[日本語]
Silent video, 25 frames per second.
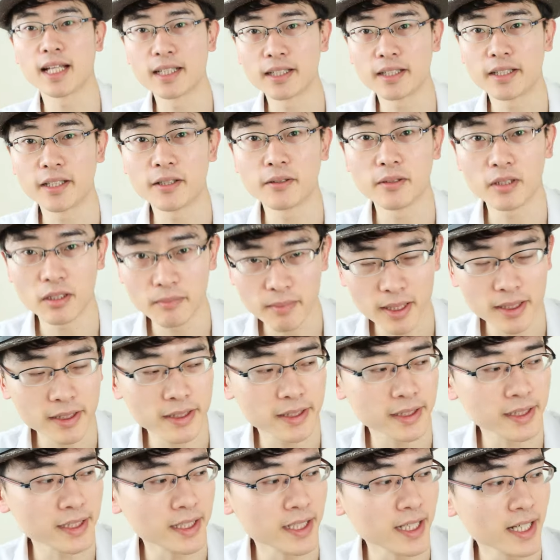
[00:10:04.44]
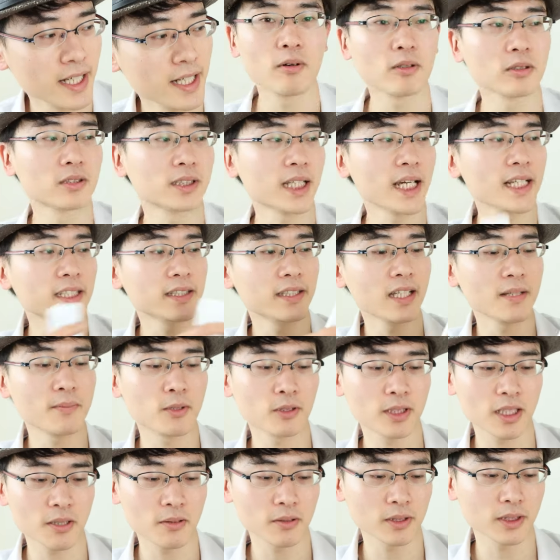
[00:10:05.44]
鳴っております。もう再生
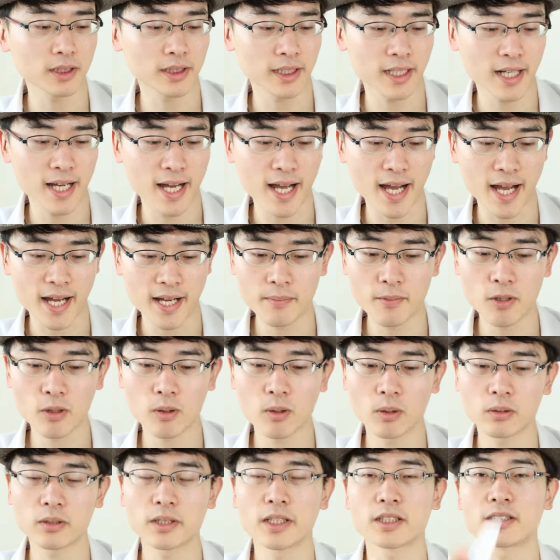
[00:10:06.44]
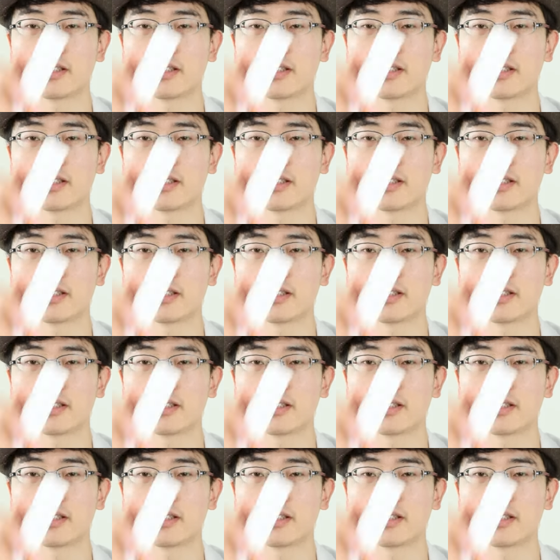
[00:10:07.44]
ボタンを押したら、リモコンの